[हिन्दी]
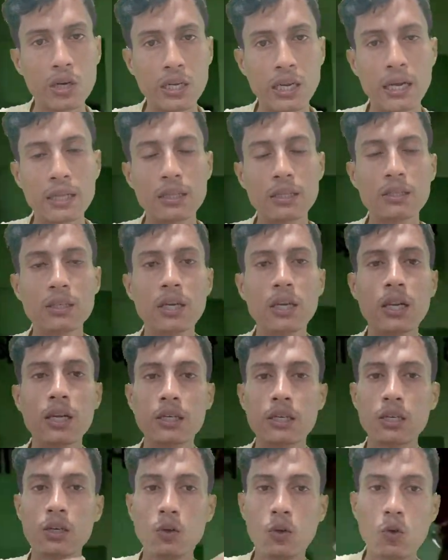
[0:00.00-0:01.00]
और कहती है
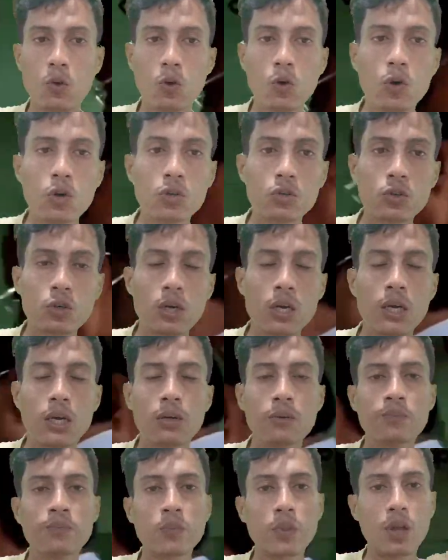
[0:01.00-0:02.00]
लेकिन लोग जो है
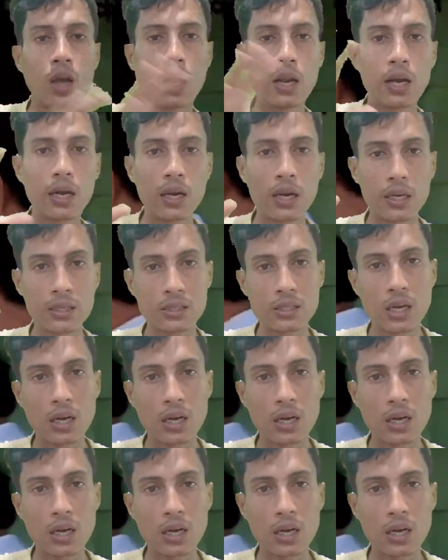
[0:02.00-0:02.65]
अलग अलग